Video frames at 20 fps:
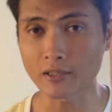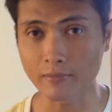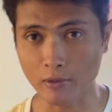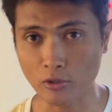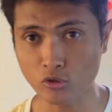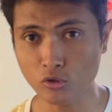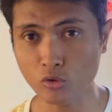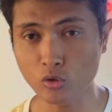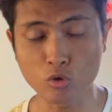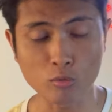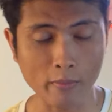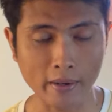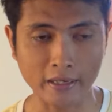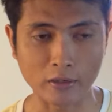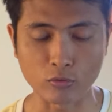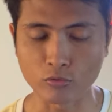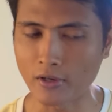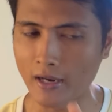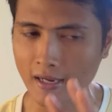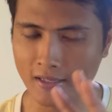termasuk
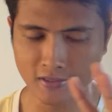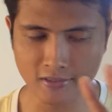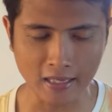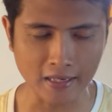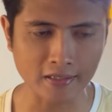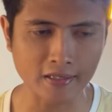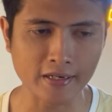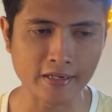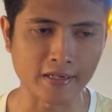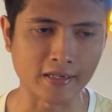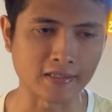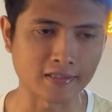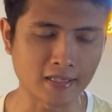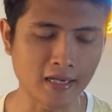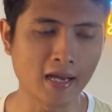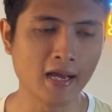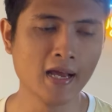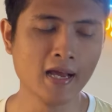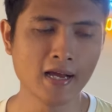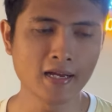lumayan, udah standar ya guys ya.
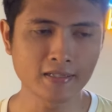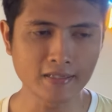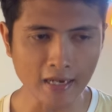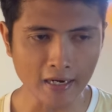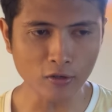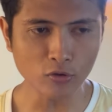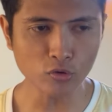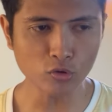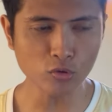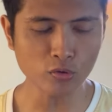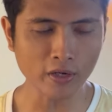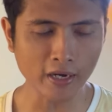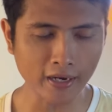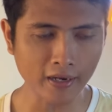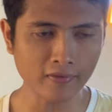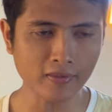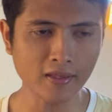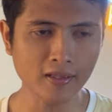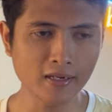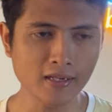Dan untuk
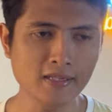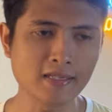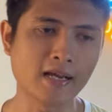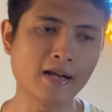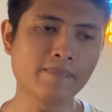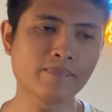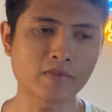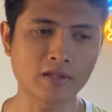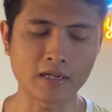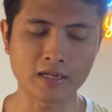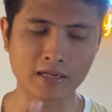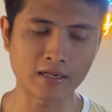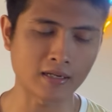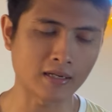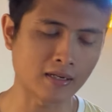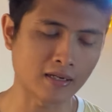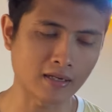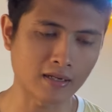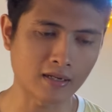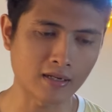raket ini ya
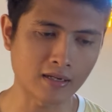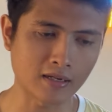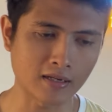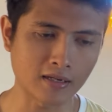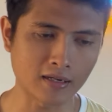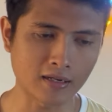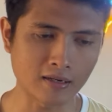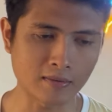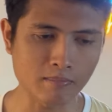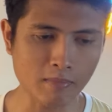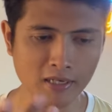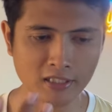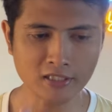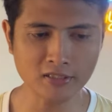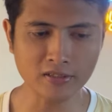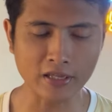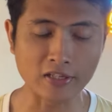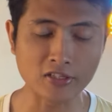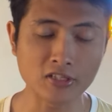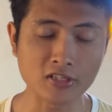eh, max
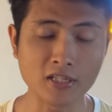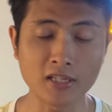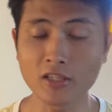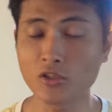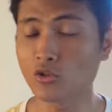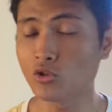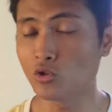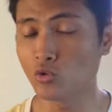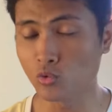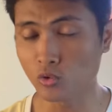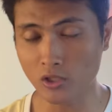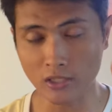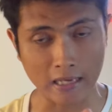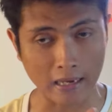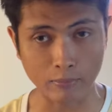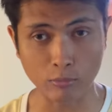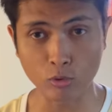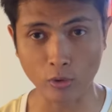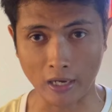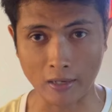tensionnya 30
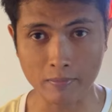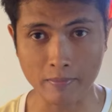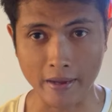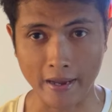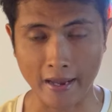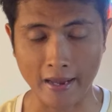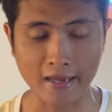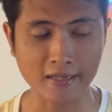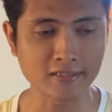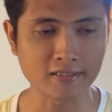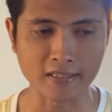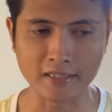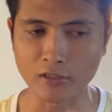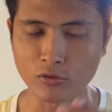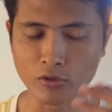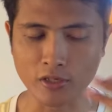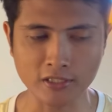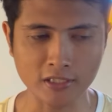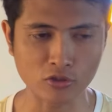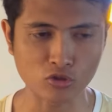lbs, jadi
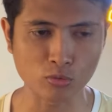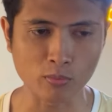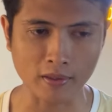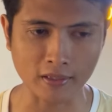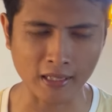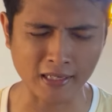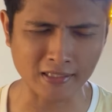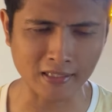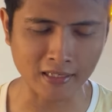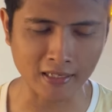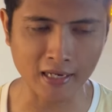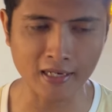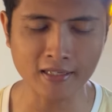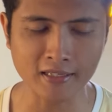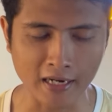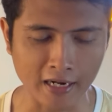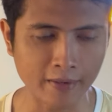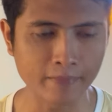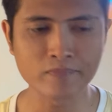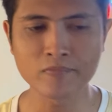udah saya coba tanyakan
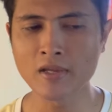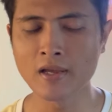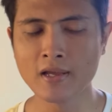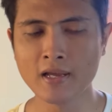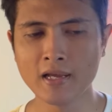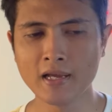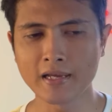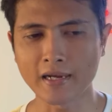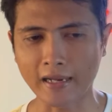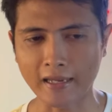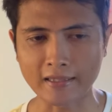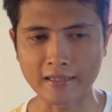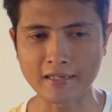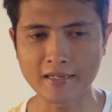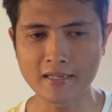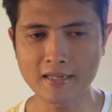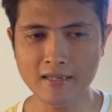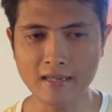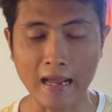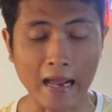dan raket
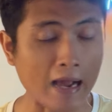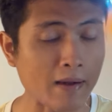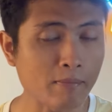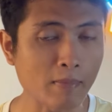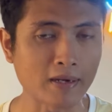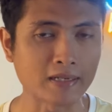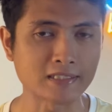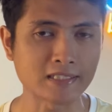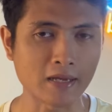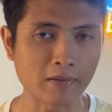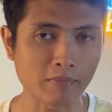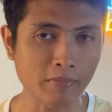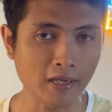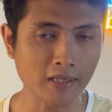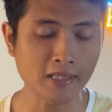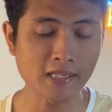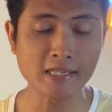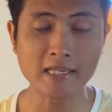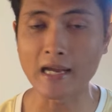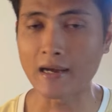ini aman
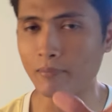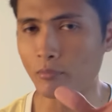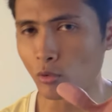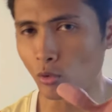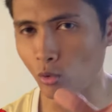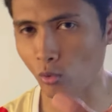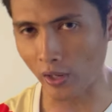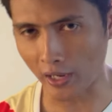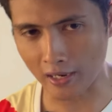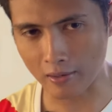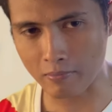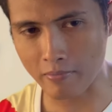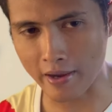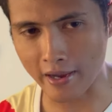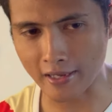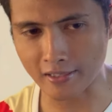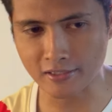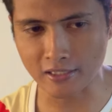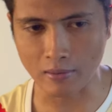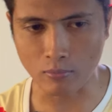sampai 30
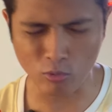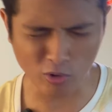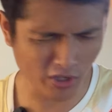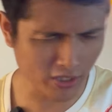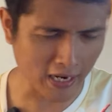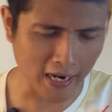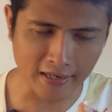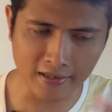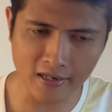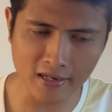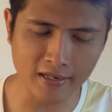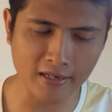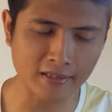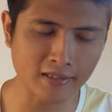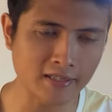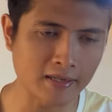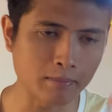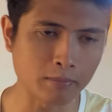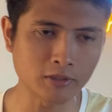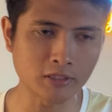lbs ya. Mungkin ada yang nanti
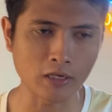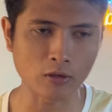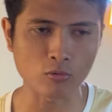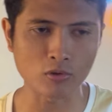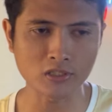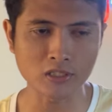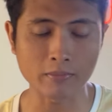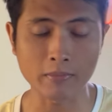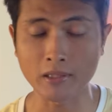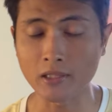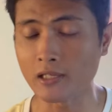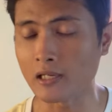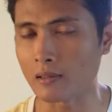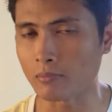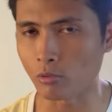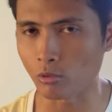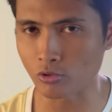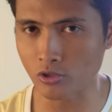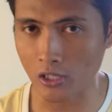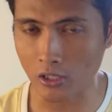yang bisa kuat sampai 31